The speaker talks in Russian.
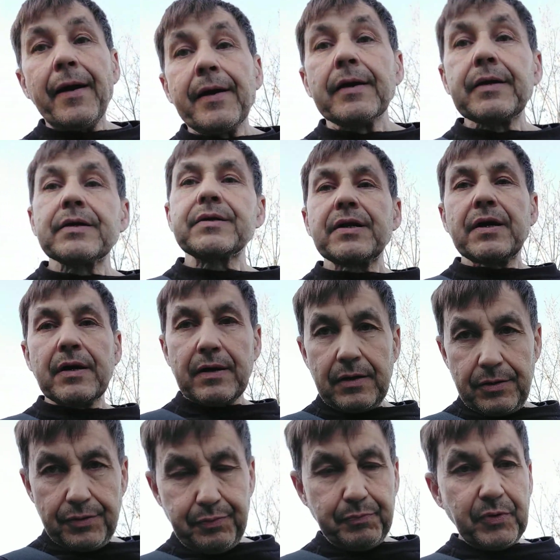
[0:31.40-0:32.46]
хотя
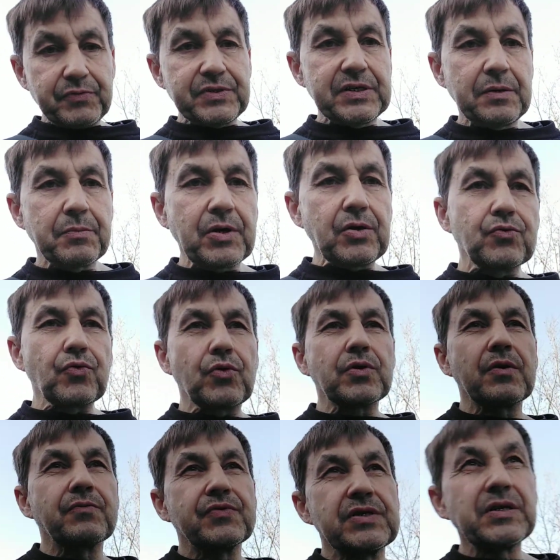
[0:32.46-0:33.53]
по всем
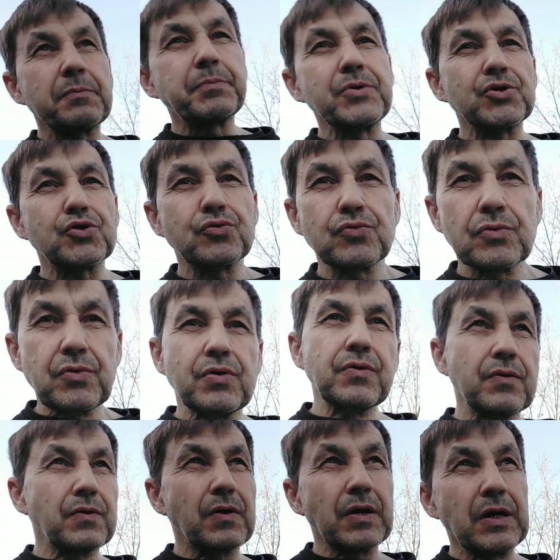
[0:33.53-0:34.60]
канонам все пишут,
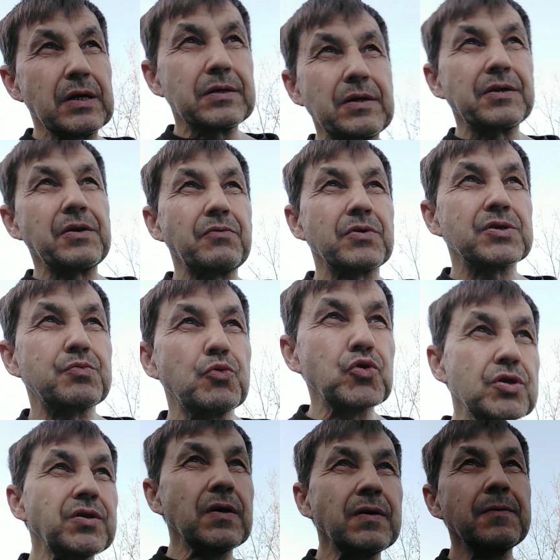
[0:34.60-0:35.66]
э, это
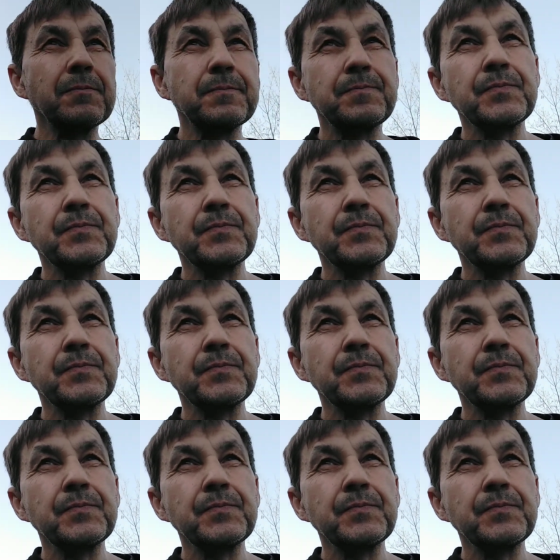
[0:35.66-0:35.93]
невозможно.